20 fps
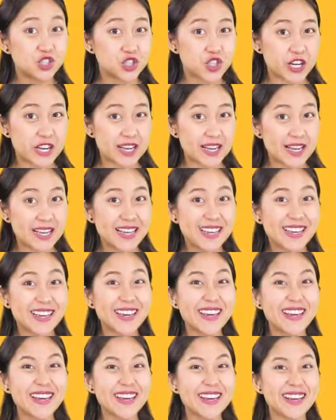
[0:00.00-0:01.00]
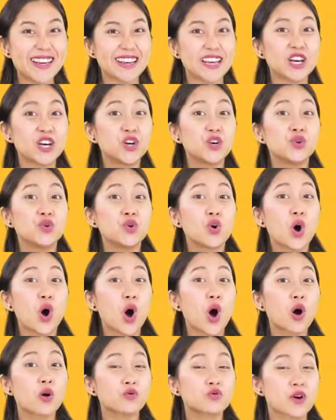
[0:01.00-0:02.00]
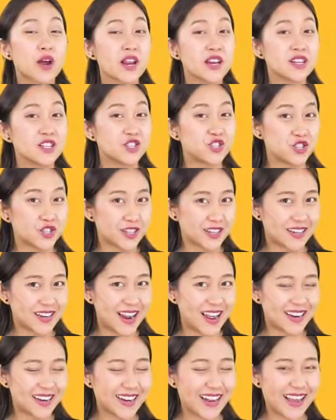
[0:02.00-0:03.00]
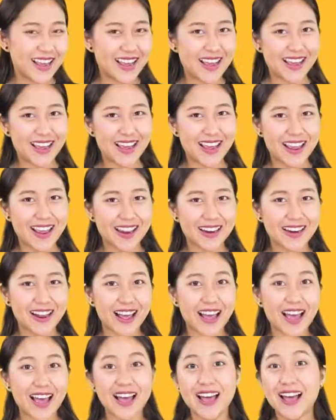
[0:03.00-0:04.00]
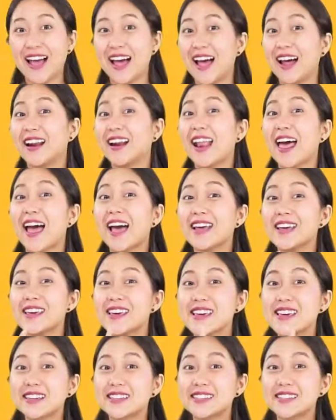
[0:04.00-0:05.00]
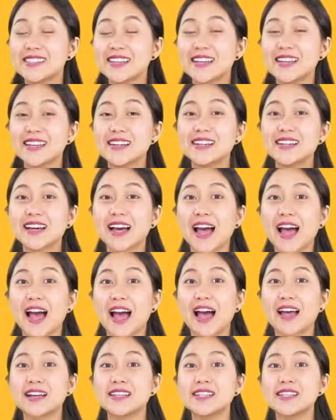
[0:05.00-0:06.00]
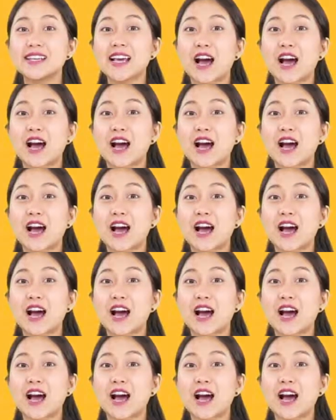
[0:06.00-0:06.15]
g e orange นั่นเองนะคะและอีกสีหนึ่งค่ะที่